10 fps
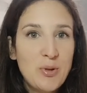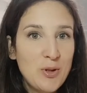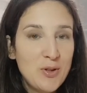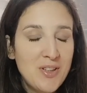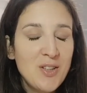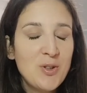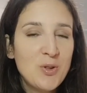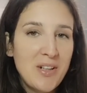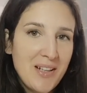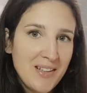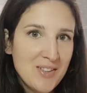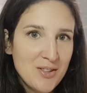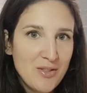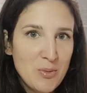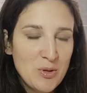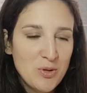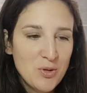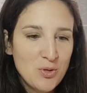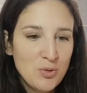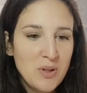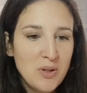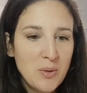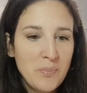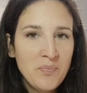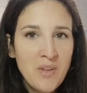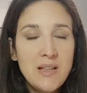prodotti ancora che adesso vi mostro subito